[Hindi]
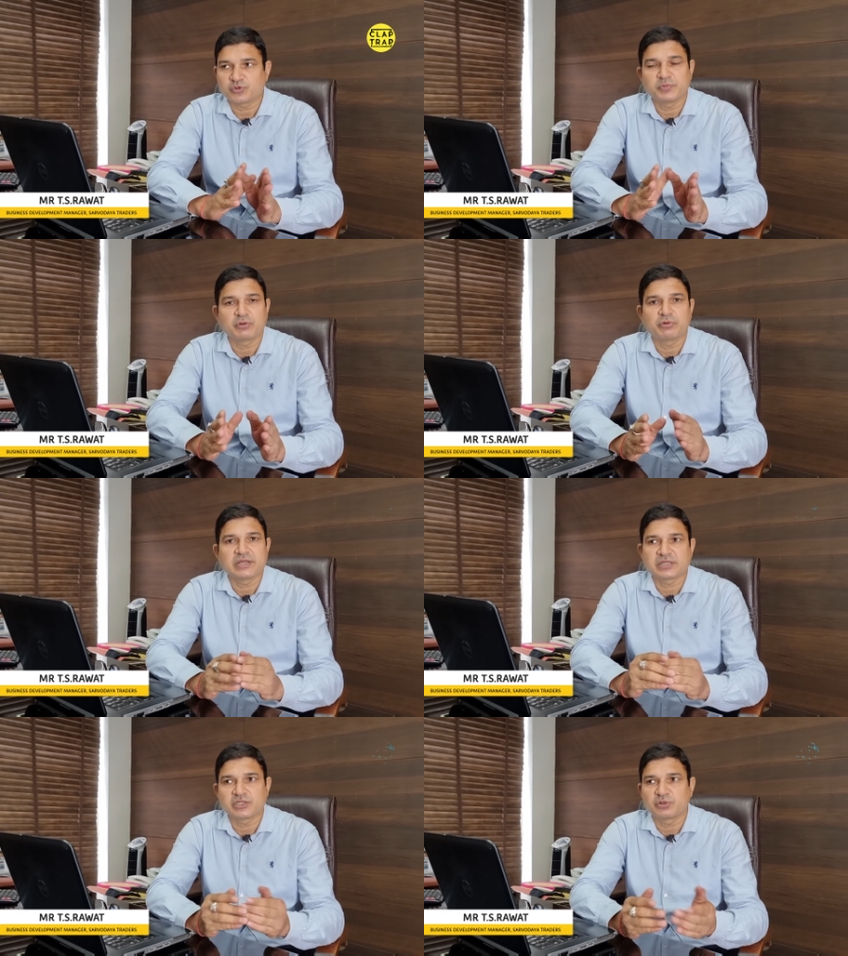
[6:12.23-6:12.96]
उसमें mm-hmm.
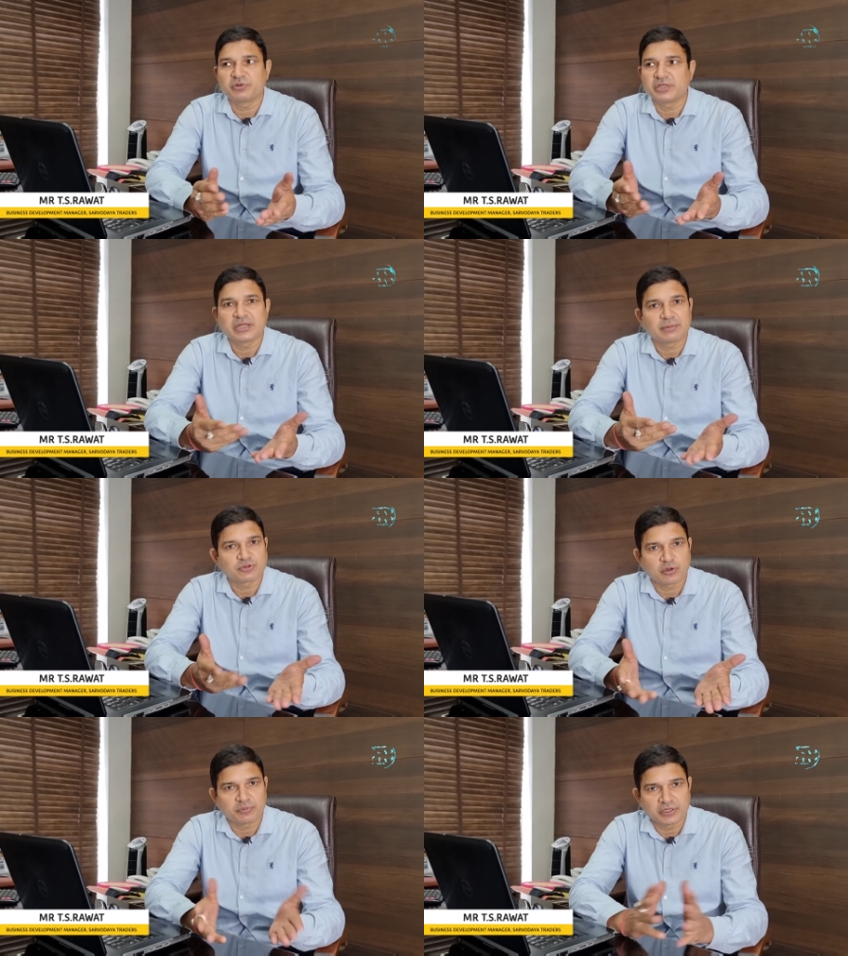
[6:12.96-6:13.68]
कोई ऐसा जरूरी नहीं कि
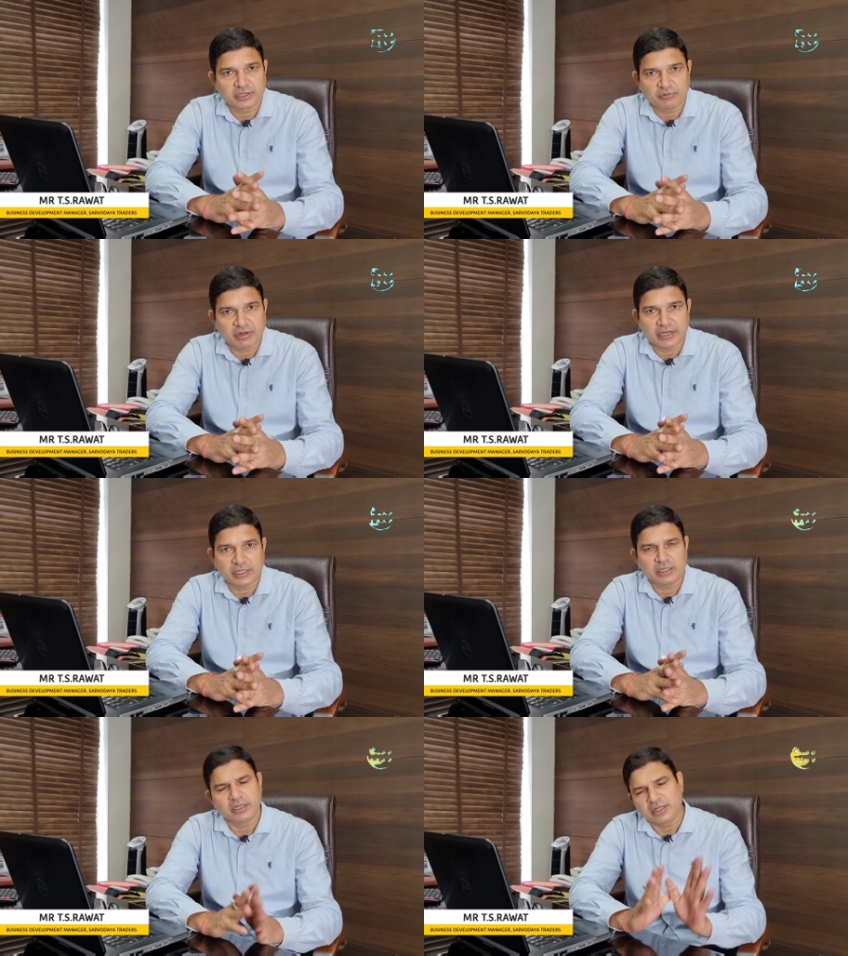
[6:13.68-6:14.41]
आपको शॉपिंग
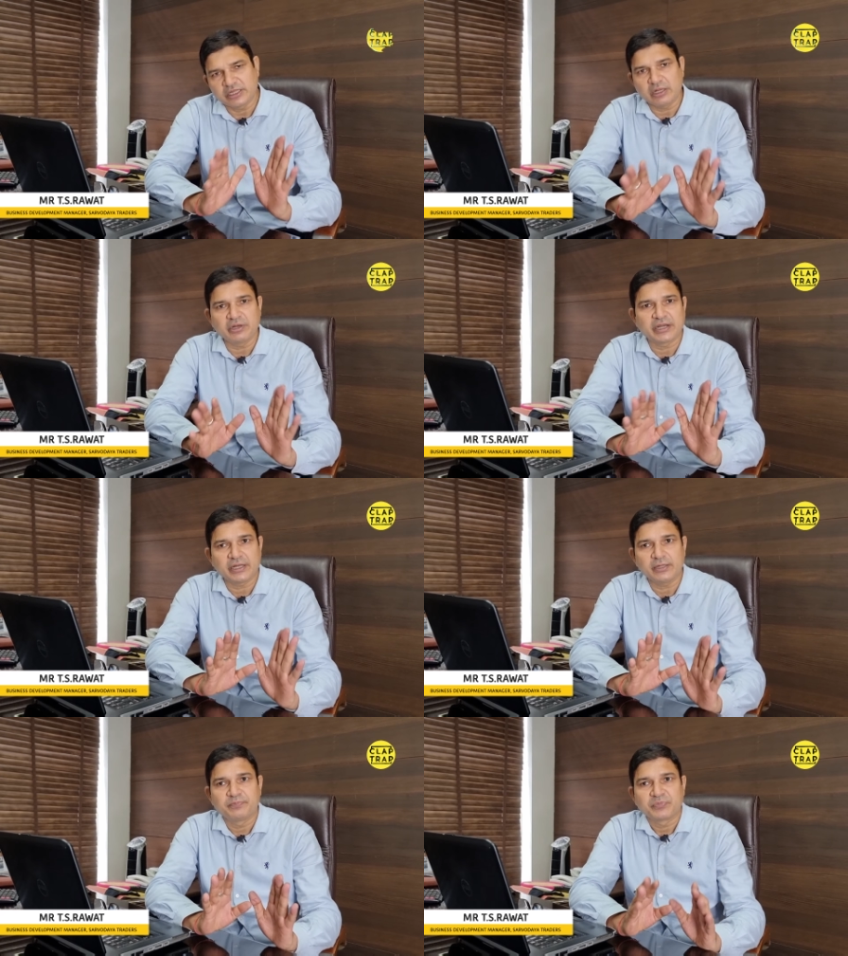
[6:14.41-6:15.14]
रिक्वायर्ड है दे विल
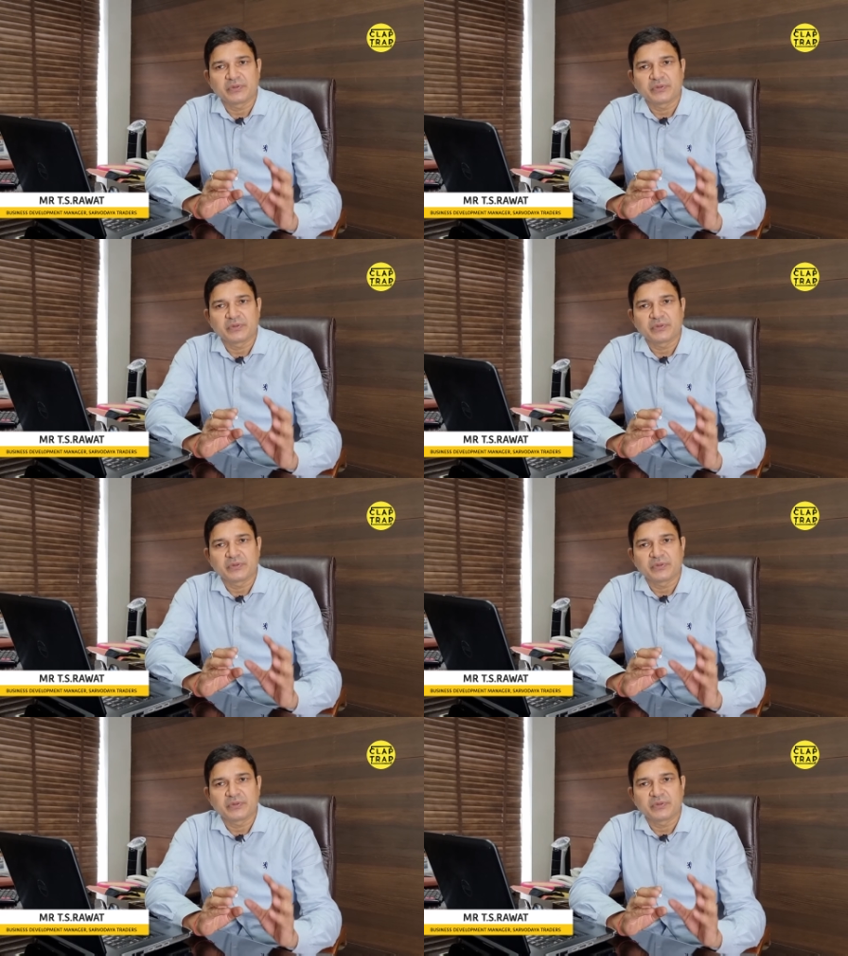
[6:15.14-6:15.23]
गेट ए